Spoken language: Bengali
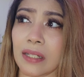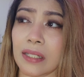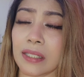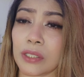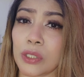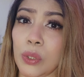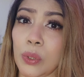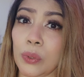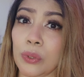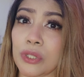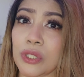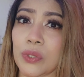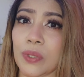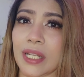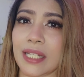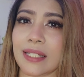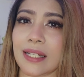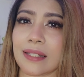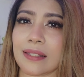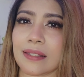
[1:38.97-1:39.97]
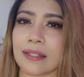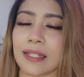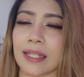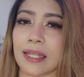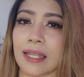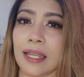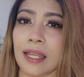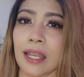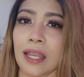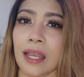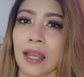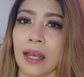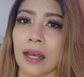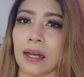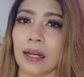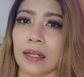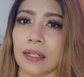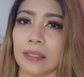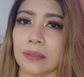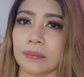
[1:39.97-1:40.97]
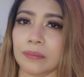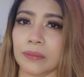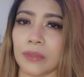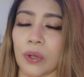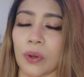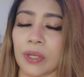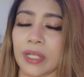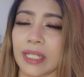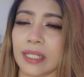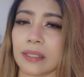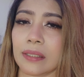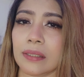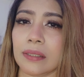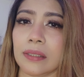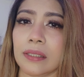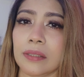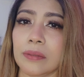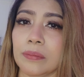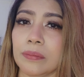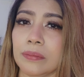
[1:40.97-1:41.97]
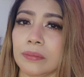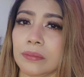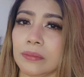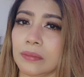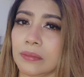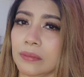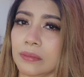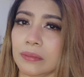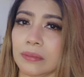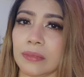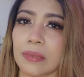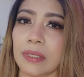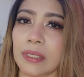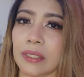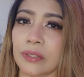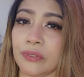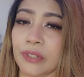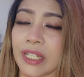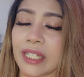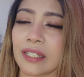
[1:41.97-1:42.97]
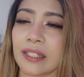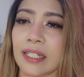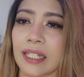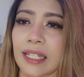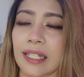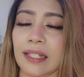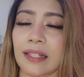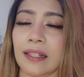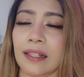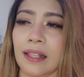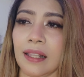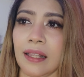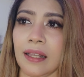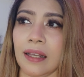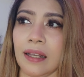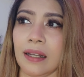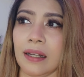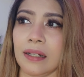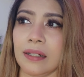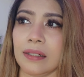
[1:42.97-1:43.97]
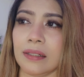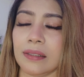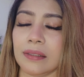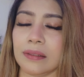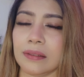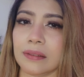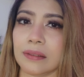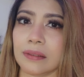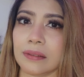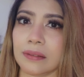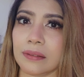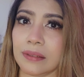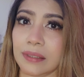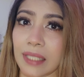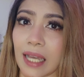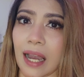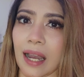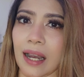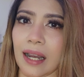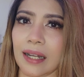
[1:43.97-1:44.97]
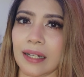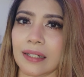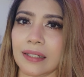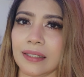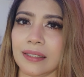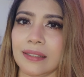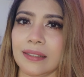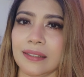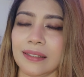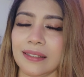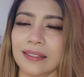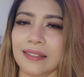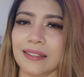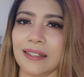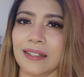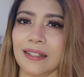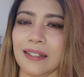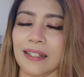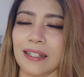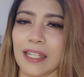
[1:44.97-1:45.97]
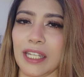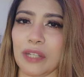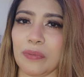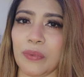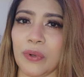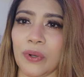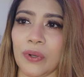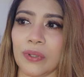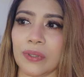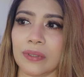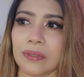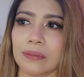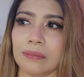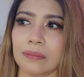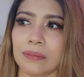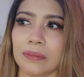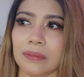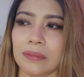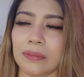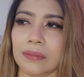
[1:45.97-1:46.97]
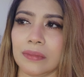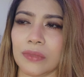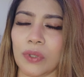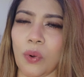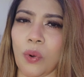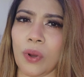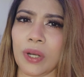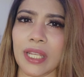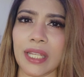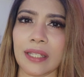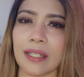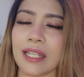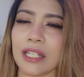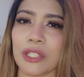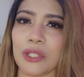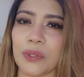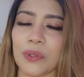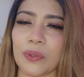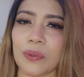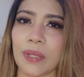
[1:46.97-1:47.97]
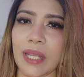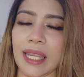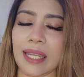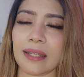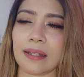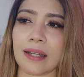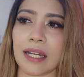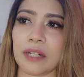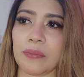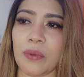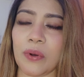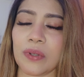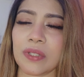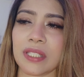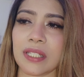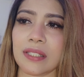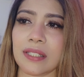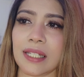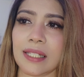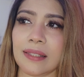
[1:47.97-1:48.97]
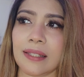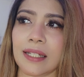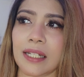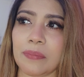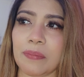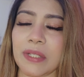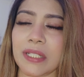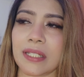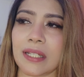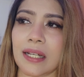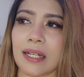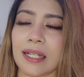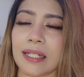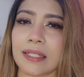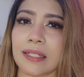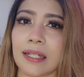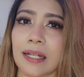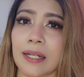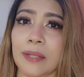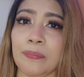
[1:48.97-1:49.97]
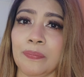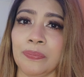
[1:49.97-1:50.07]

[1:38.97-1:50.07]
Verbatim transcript: একটু লুজ হয়ে যাচ্ছে অনেক রিঙ্কেল দাগ এবং অনেক কিছু এই কার্বক্সি থেরাপিটা এটা